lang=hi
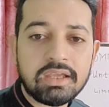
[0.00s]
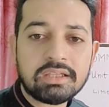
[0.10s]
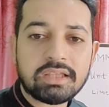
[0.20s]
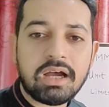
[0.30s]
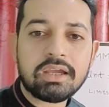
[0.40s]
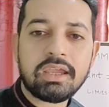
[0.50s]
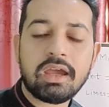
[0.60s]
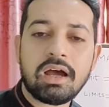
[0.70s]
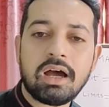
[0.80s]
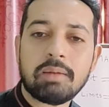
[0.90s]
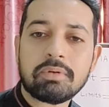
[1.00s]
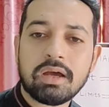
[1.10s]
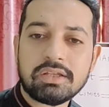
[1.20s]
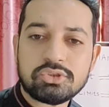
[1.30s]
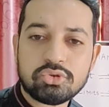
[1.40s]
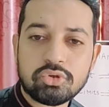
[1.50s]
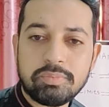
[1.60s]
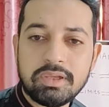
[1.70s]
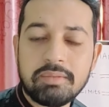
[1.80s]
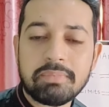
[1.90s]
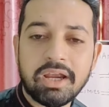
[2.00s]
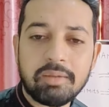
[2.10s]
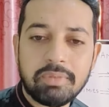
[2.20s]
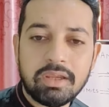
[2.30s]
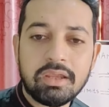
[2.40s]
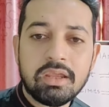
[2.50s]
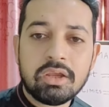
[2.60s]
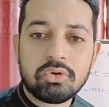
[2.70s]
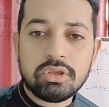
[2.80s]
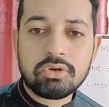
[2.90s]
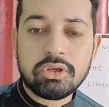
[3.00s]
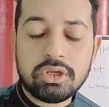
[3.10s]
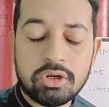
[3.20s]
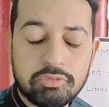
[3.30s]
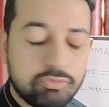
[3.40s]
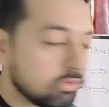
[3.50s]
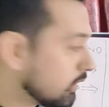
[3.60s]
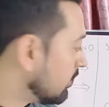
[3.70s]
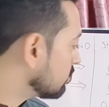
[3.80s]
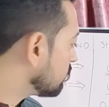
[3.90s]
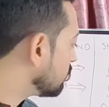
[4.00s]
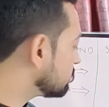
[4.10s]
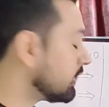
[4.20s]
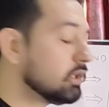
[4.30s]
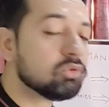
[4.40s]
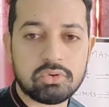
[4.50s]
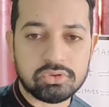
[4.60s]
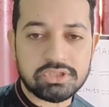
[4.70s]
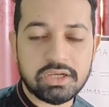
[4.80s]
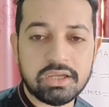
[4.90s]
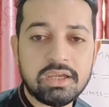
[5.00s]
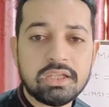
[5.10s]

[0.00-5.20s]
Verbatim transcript: ताकि आपका जो भी माइंड में कोई कोई कन्फ्यूजन है तो वो सारी दूर हो जाए